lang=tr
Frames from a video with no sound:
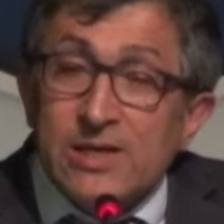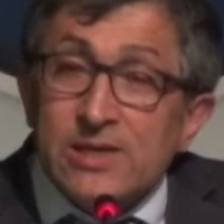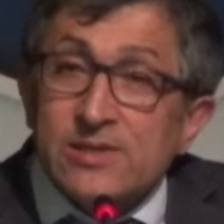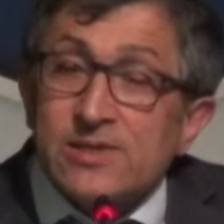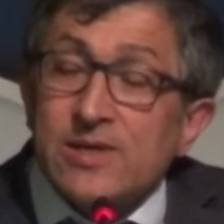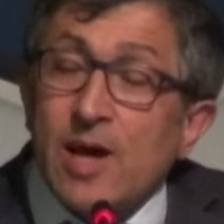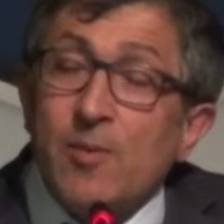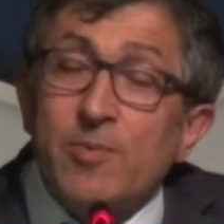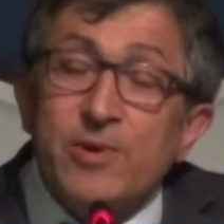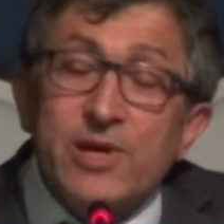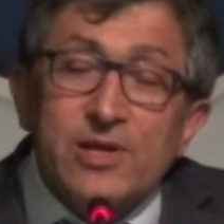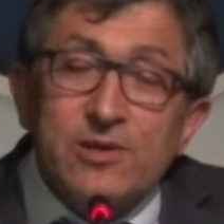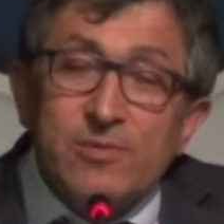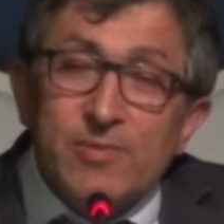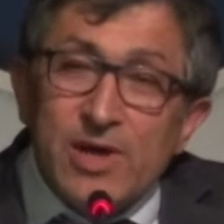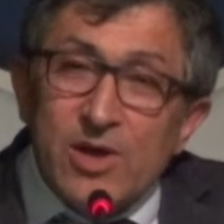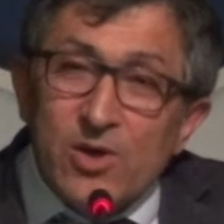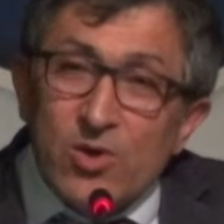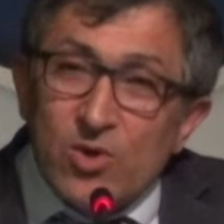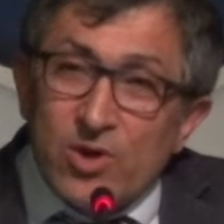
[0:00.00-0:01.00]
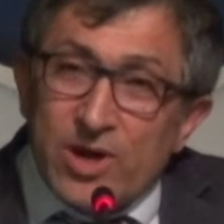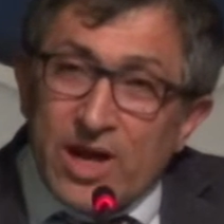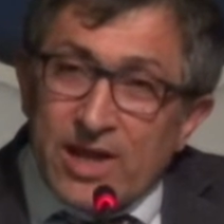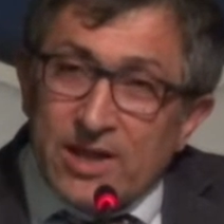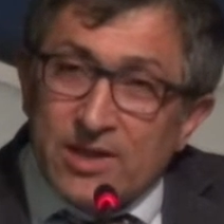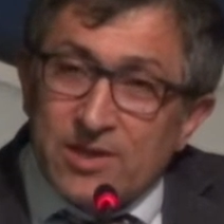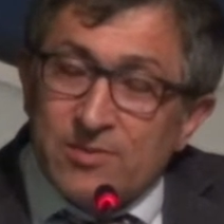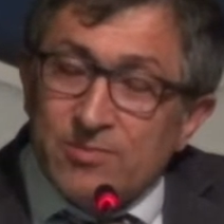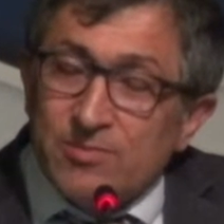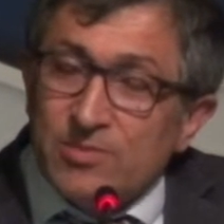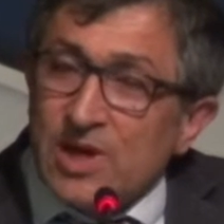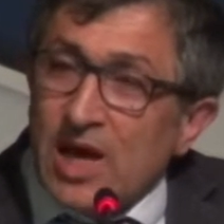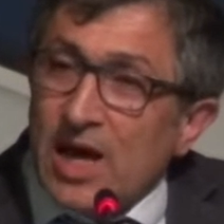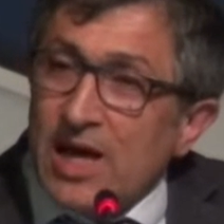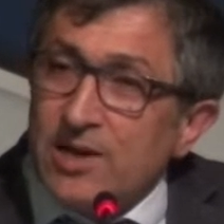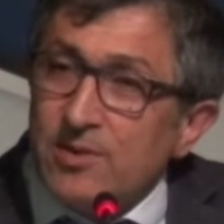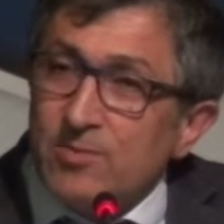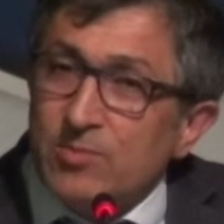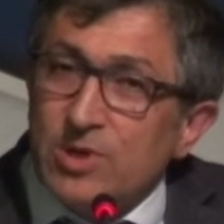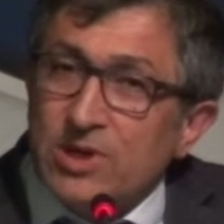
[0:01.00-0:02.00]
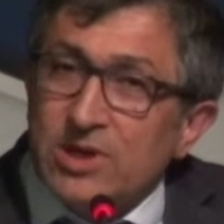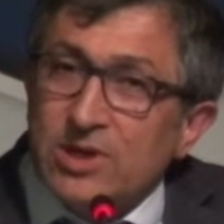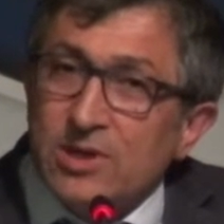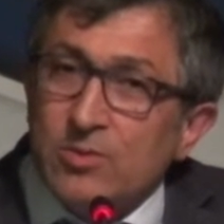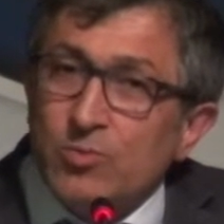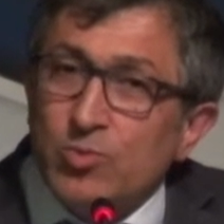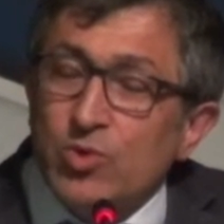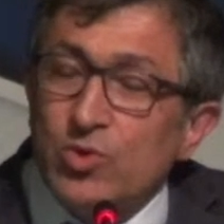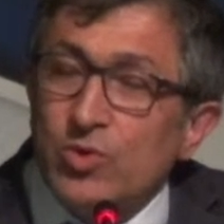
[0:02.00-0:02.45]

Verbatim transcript: Sabretmeyi öğrendim. Yani e,